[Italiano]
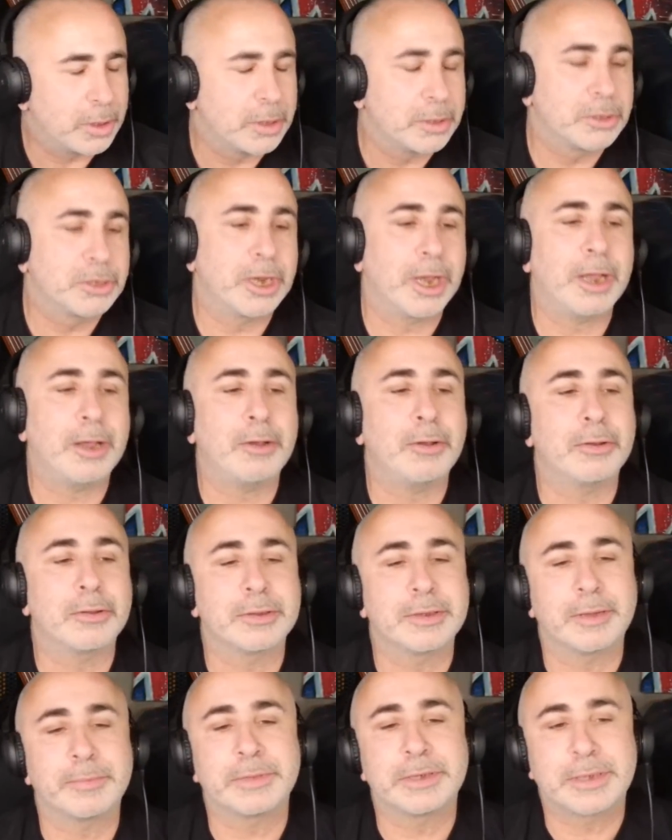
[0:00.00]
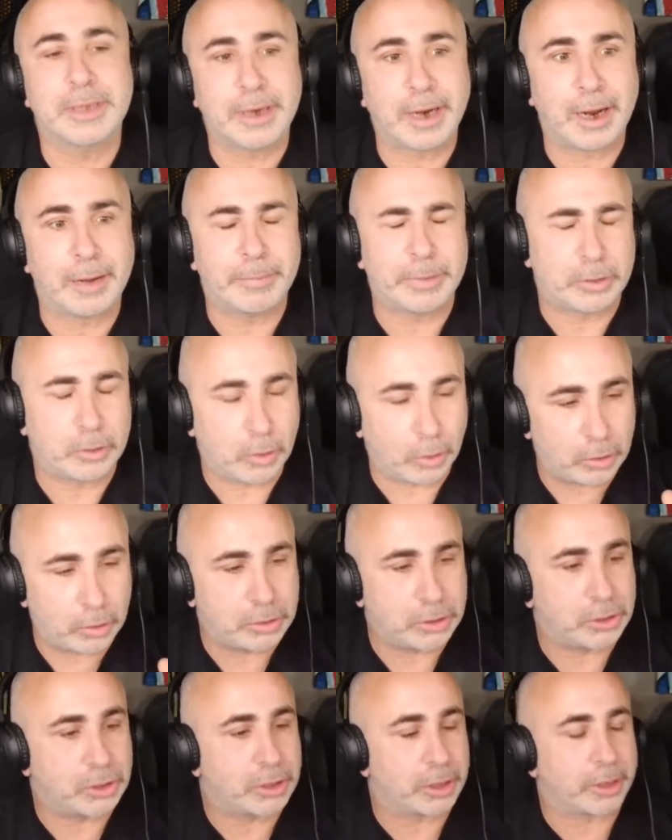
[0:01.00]
Ciao da Mr. Helmet,
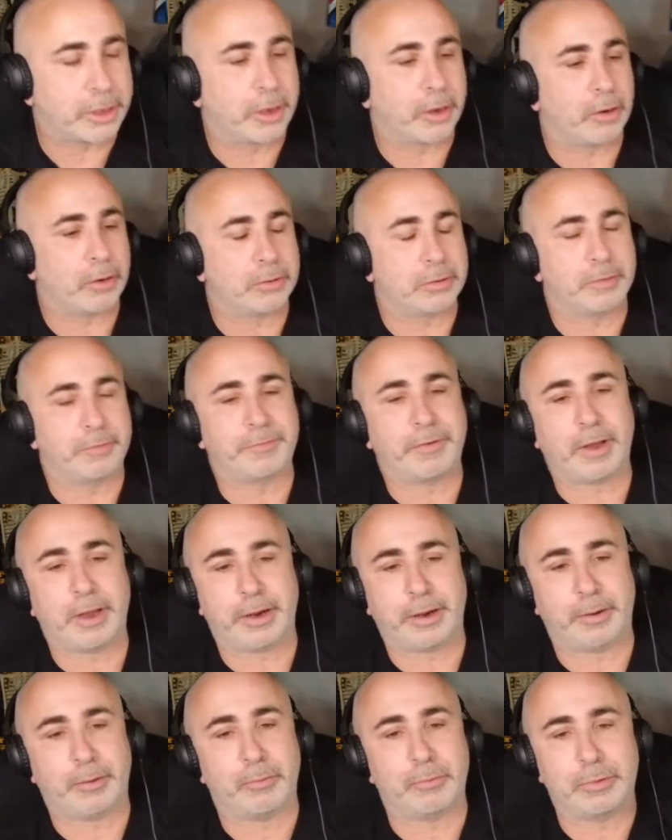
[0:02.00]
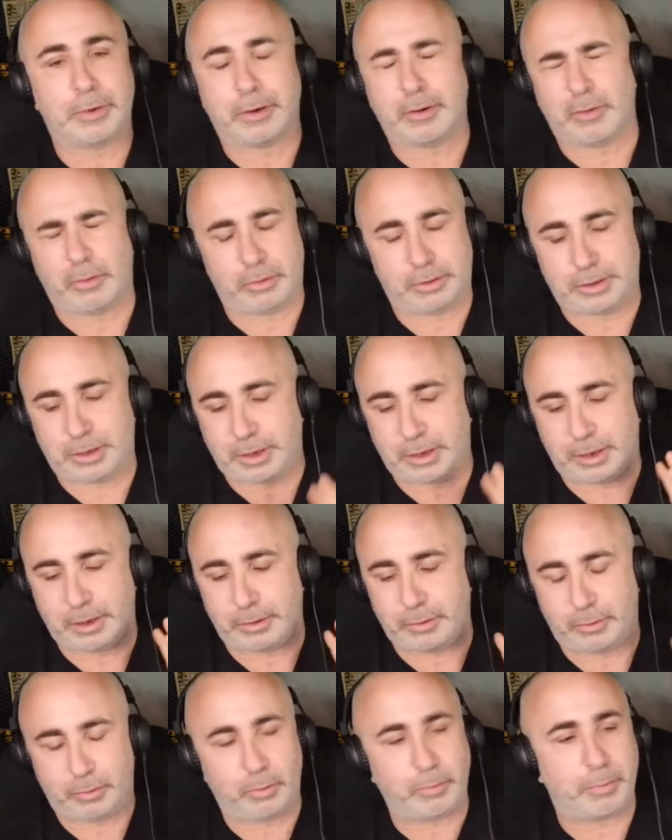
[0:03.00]
oggi cercherò di fare una cosa che
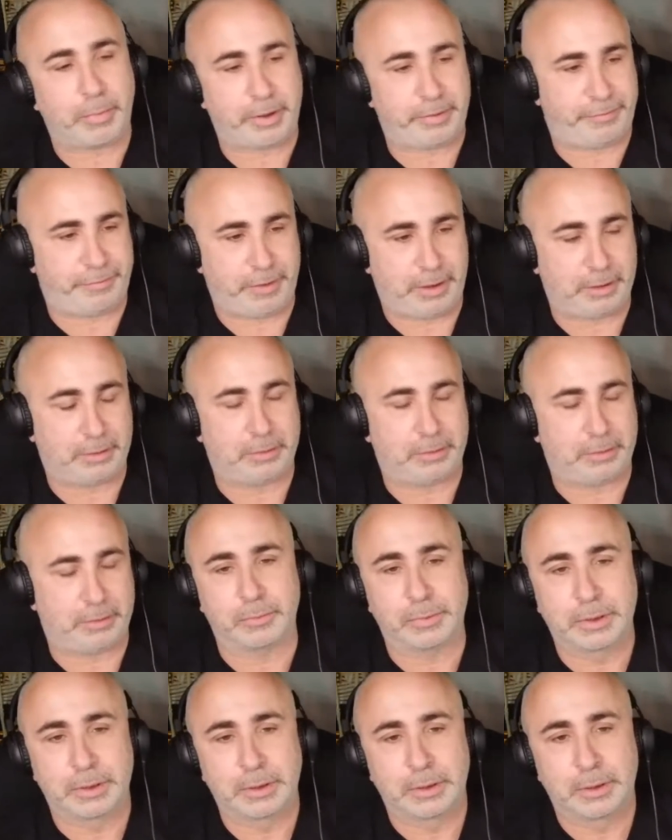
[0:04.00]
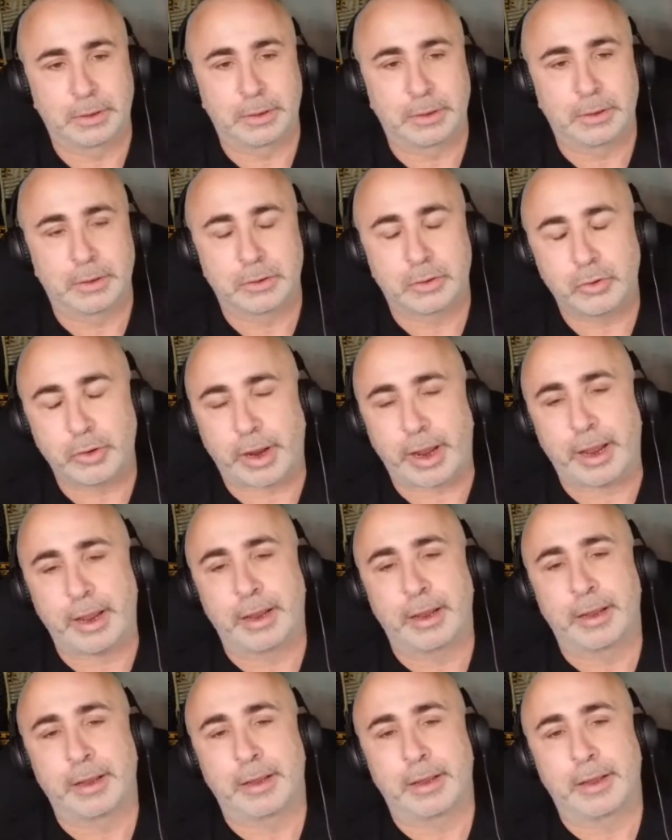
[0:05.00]
non ho mai fatto, cioè
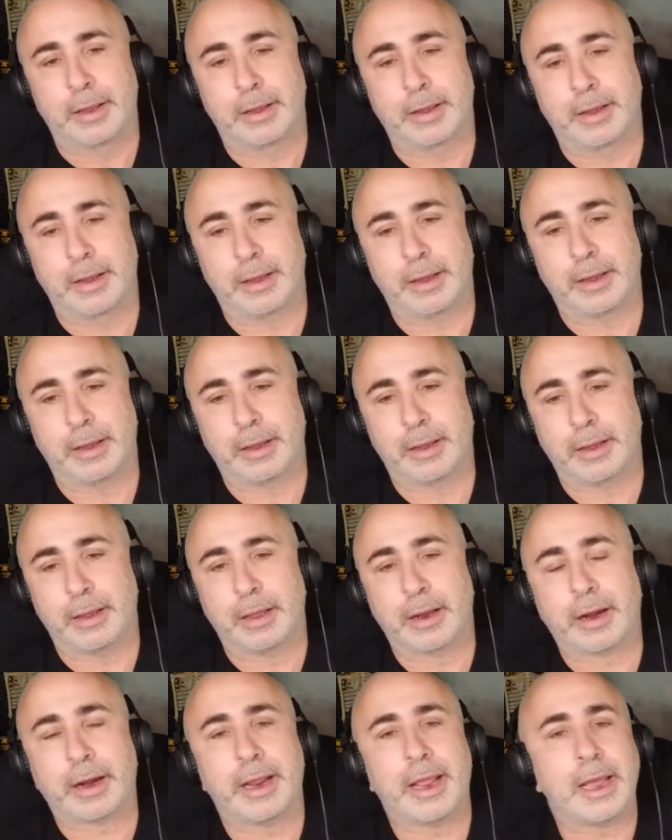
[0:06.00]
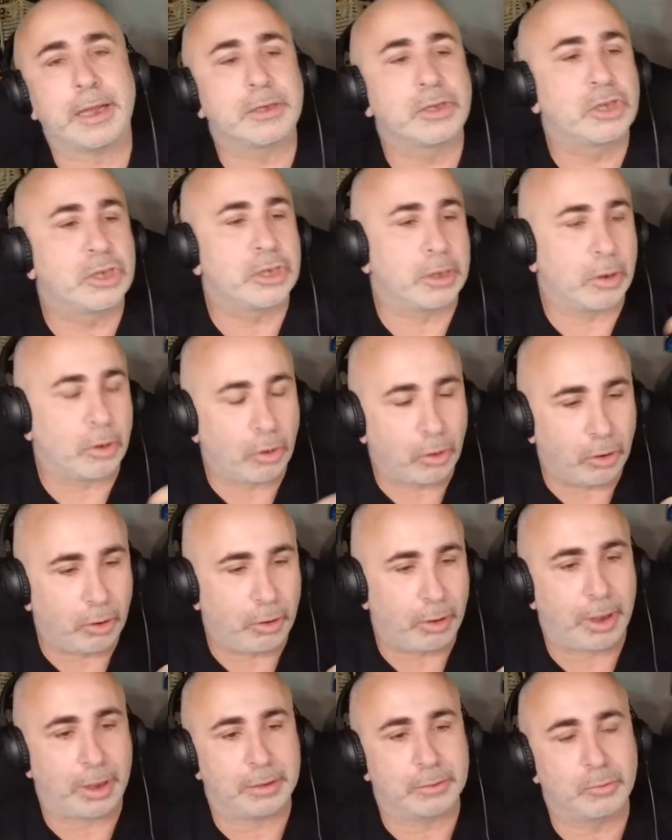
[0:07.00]
eh,
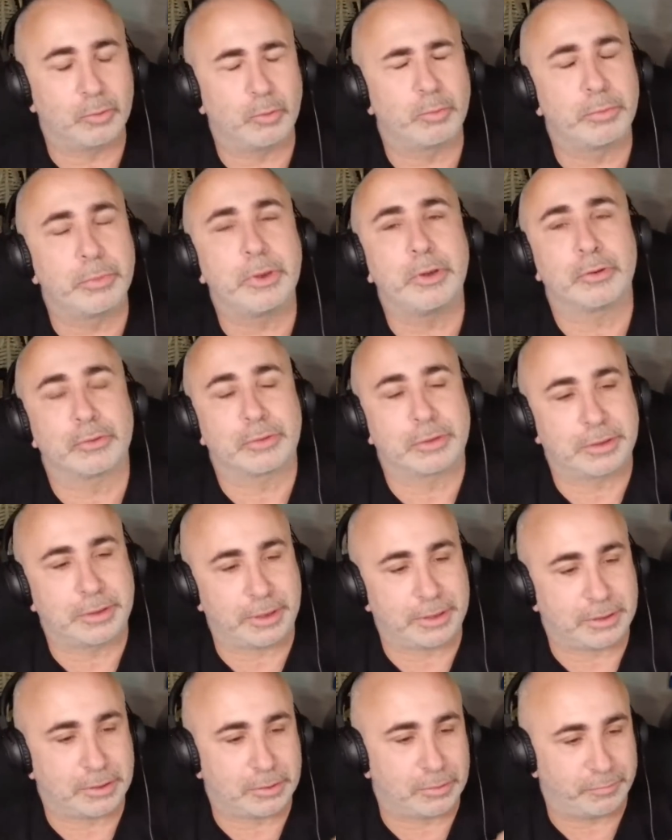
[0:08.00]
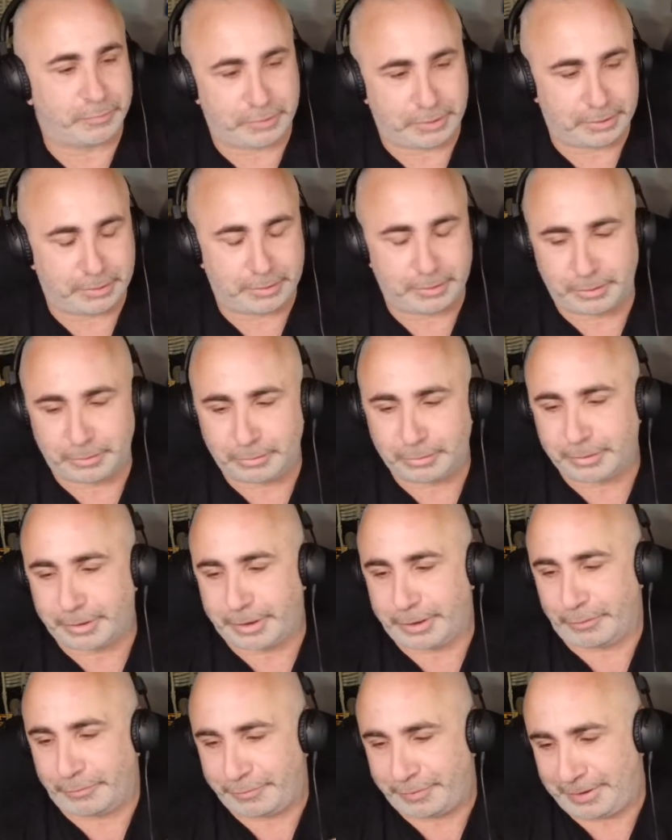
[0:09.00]
reagirò ad un mio stesso video
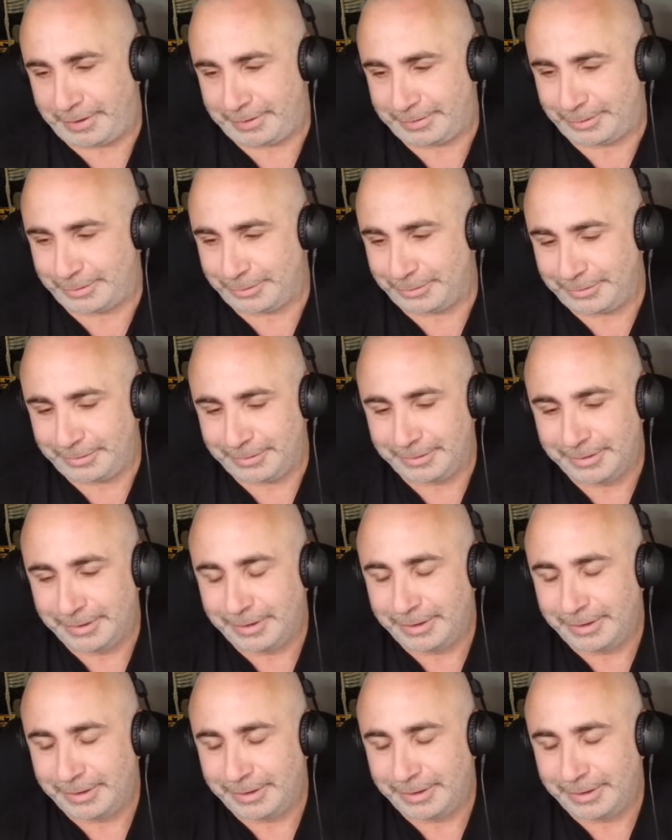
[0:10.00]
che ho fatto